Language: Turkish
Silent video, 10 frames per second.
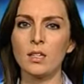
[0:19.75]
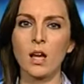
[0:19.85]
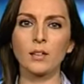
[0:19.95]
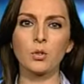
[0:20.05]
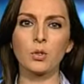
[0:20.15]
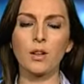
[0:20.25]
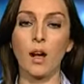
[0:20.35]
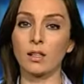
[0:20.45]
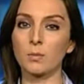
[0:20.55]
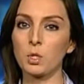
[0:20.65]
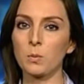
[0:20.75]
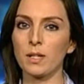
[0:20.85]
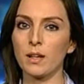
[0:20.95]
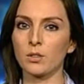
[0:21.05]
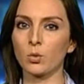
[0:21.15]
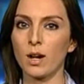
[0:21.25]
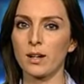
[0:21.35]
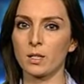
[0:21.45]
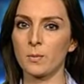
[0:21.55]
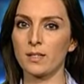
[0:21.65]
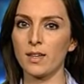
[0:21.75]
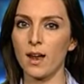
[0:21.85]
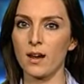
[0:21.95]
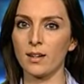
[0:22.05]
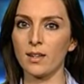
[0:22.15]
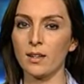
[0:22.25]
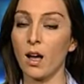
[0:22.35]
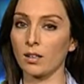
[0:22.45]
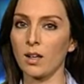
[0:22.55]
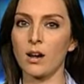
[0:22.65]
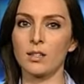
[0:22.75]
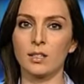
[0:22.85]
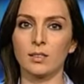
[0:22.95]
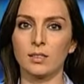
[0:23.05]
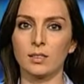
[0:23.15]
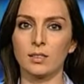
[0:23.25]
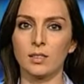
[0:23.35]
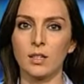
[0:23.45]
yaklaşık 60 milyar dolarlık bir değerle halka arz edildi.